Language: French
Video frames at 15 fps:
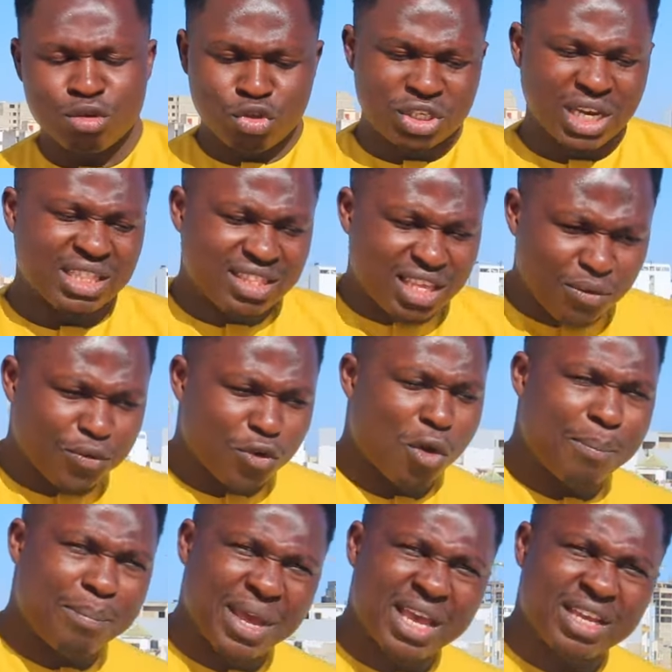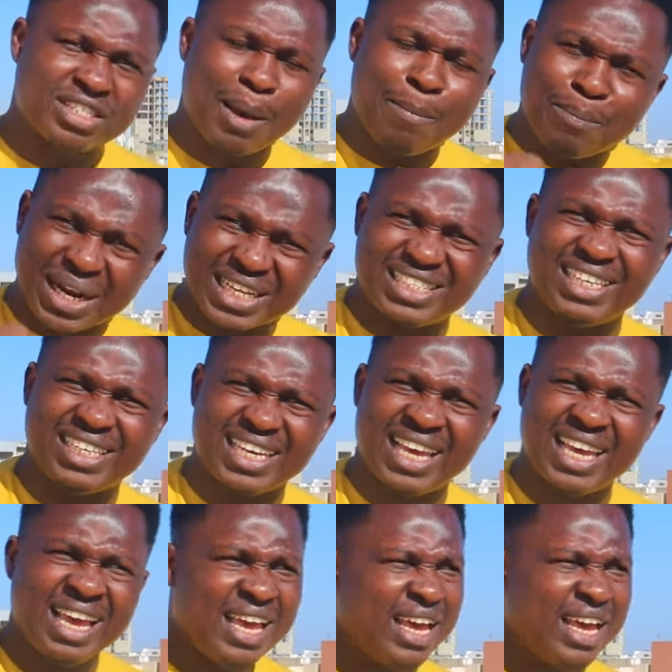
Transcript: j'ai développé, j'ai pratiqué